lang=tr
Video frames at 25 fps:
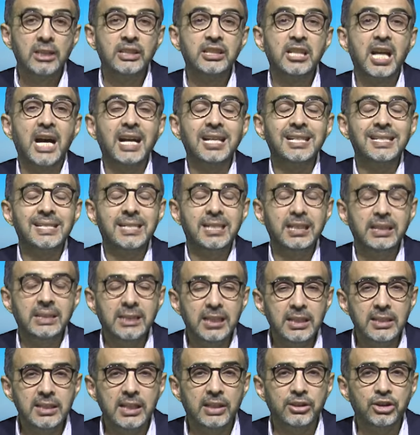
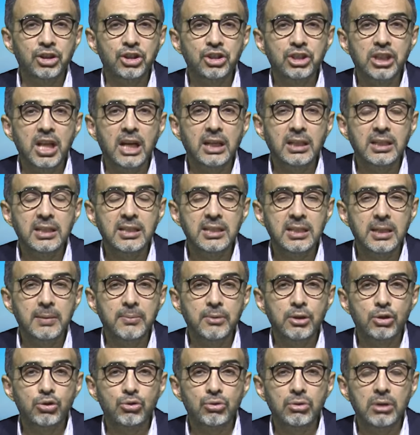Taksitli satışlar kısa
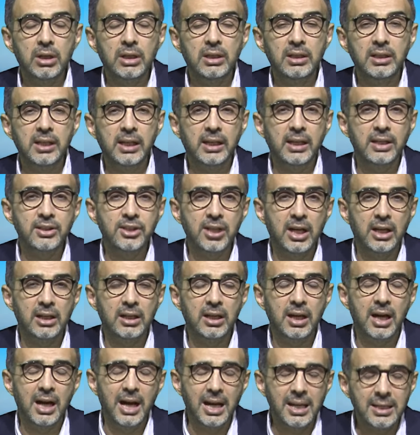bir süreliğine
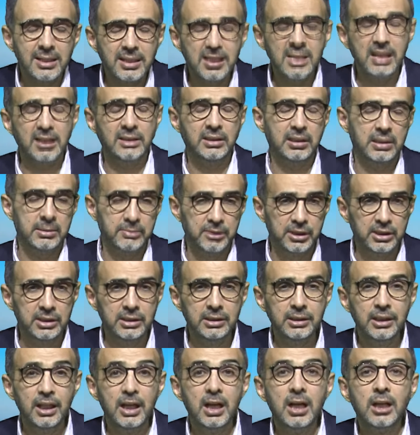geçerli. Arsa
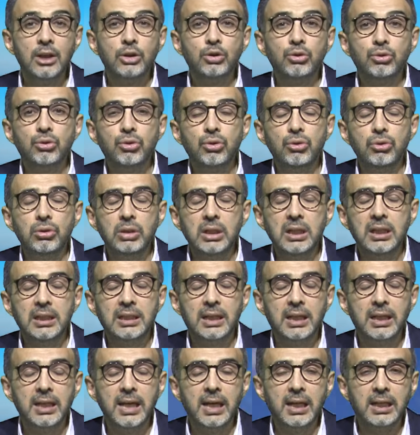yatırımının
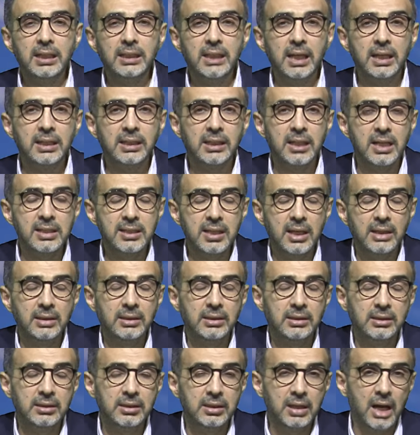Türkiye'de ne kadar
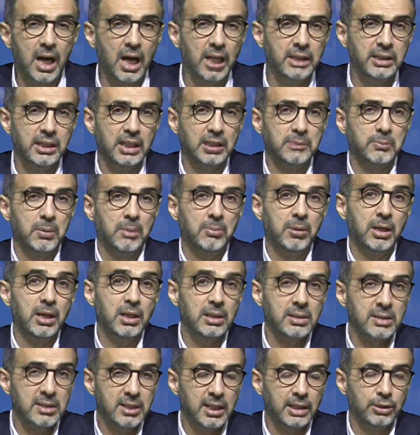kazandırdığını
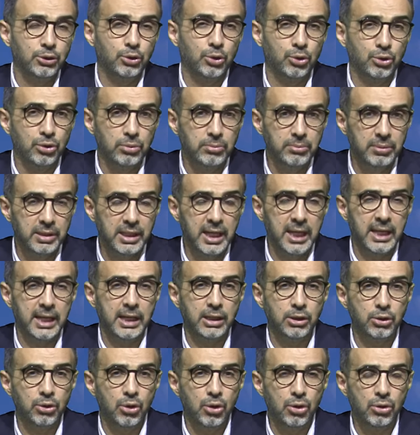anlatmama sanıyorum
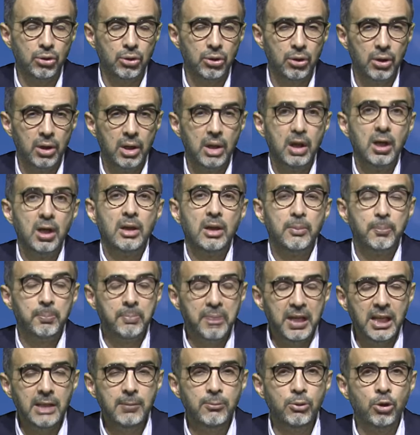gerek yok.
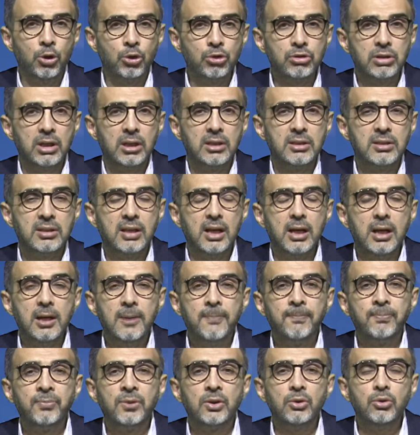Bilmiyorsanız
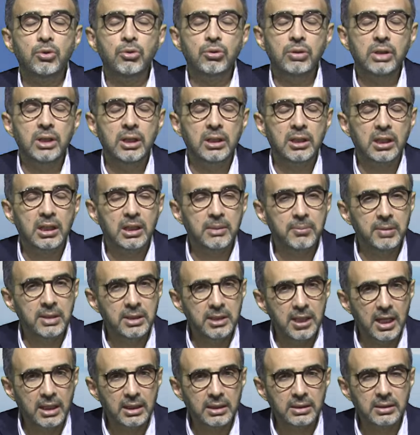da Türkiye'deki bir
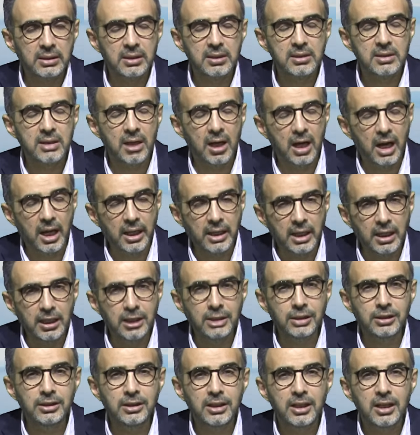yakınınızı
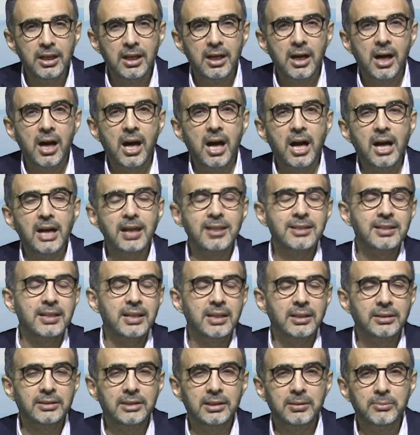arayın. Arsa
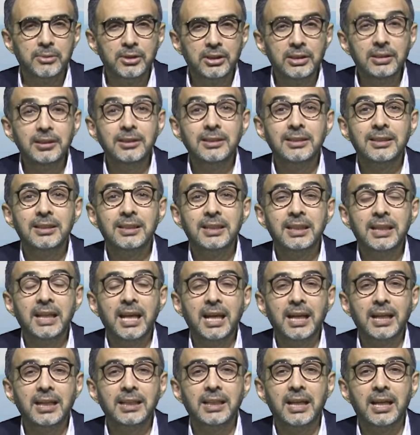yatırımının
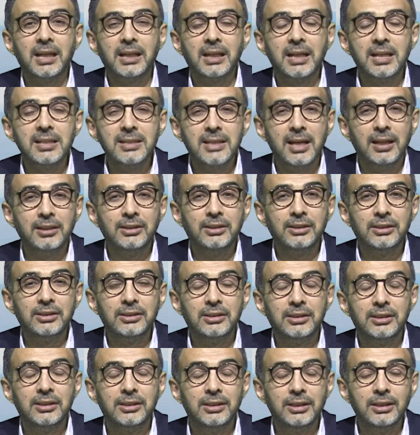ne kadar
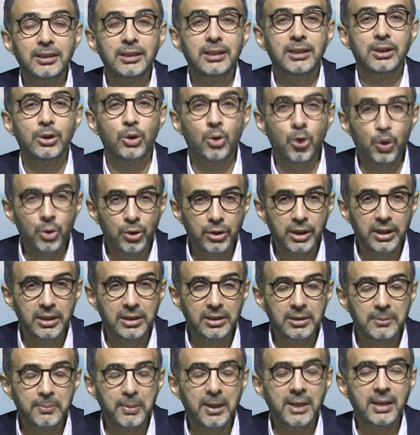kazandırdığını
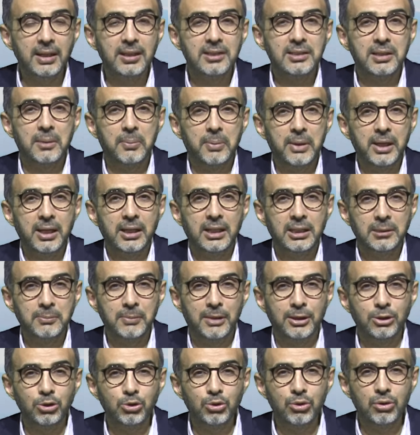öğrenin. Paranıza para
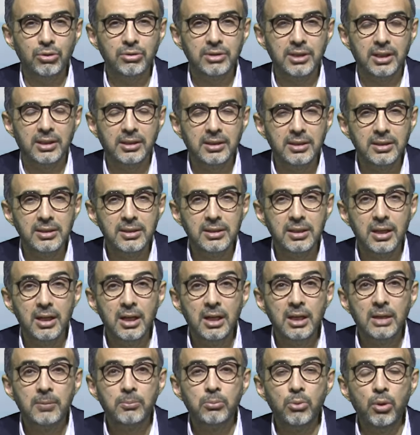katmak istiyorsanız
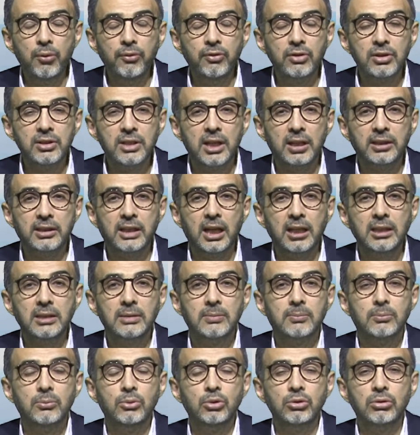bu
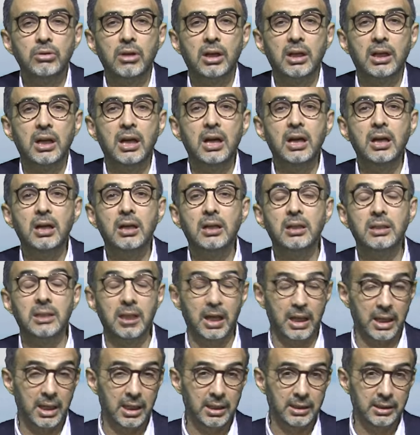fırsattan mutlaka
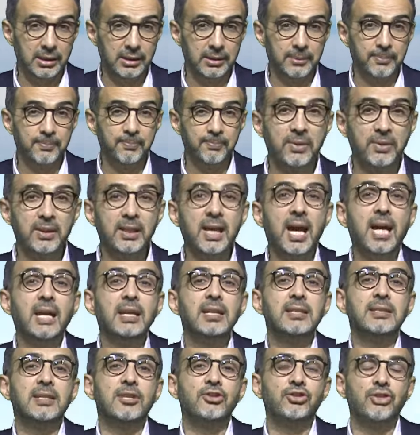yararlanın. Değerli
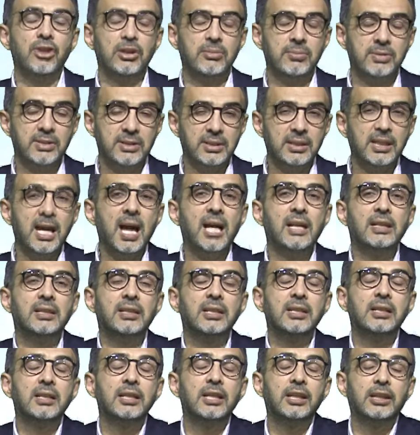izleyicilerimiz
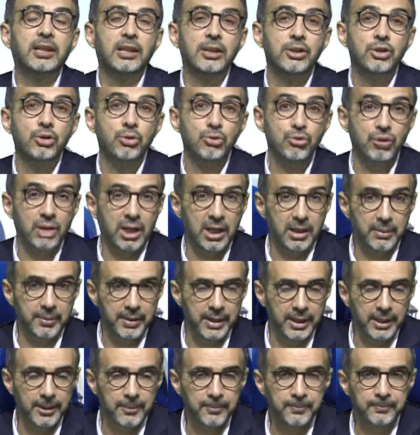geldik ikinci güzel
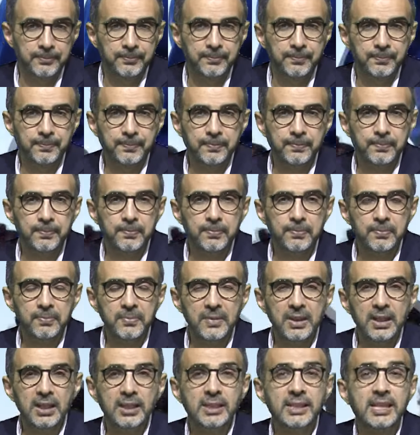habere.
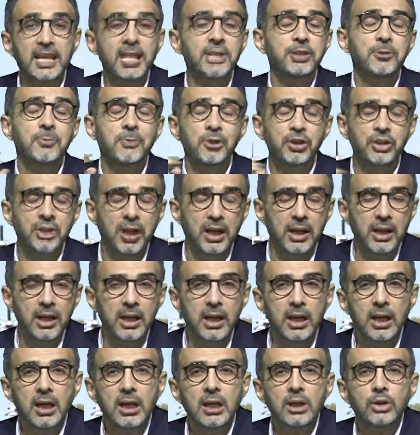Geçmişte
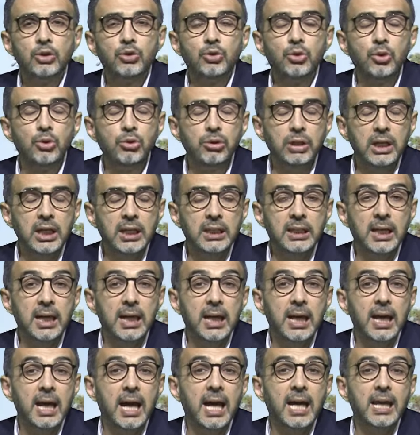Türkiye'de
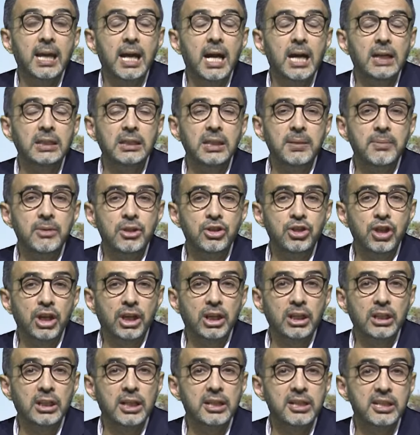herhangi bir
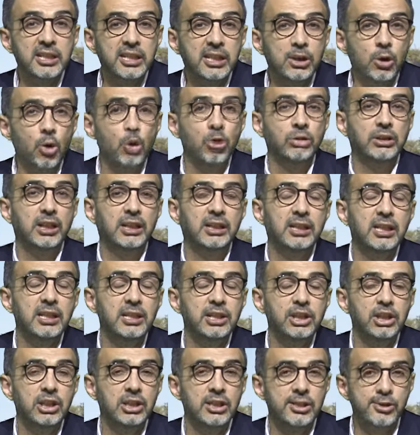şekilde sigorta
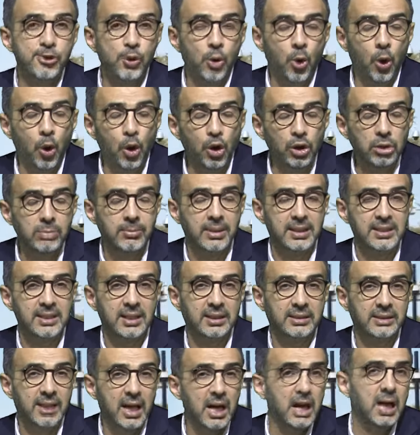girişiniz
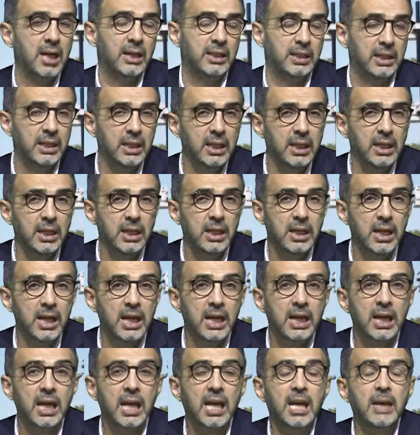olmasa dahi
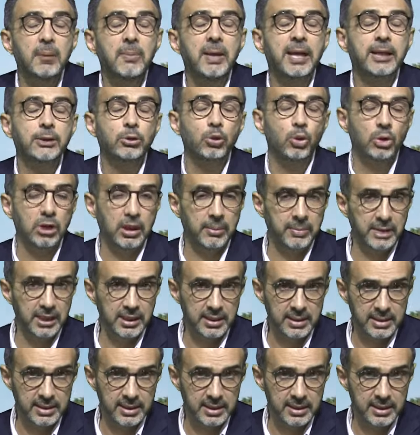emekli
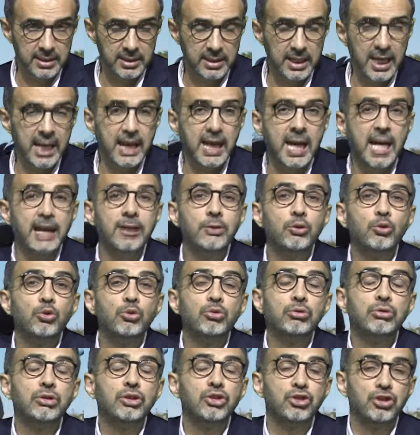olabilirsiniz. Eğer
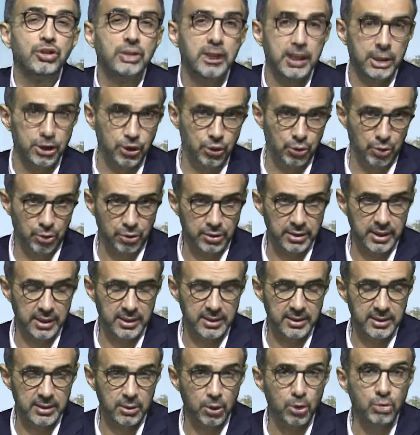yurt dışında
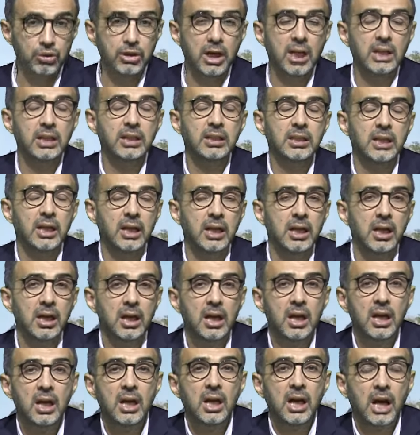yaşıyorsanız. Özellikle
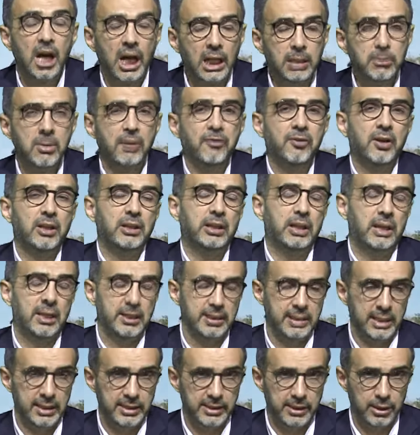hanımefendilere
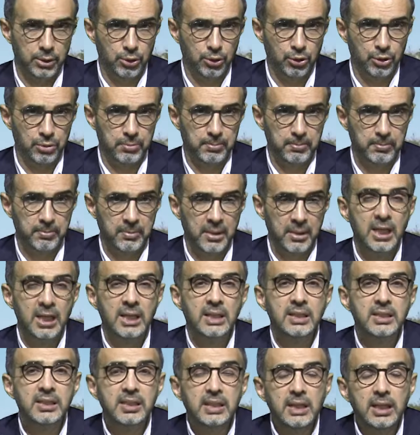sesleniyorum.
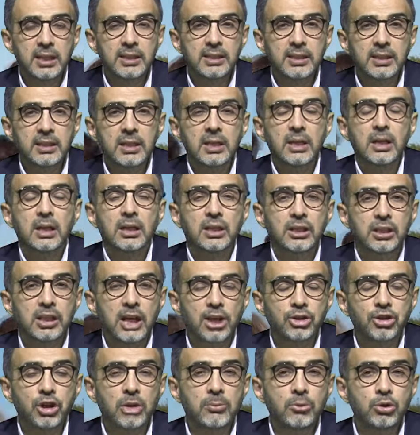Siz
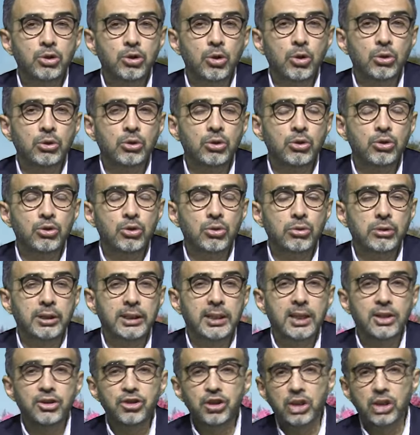yaşamış olduğunuz ülkede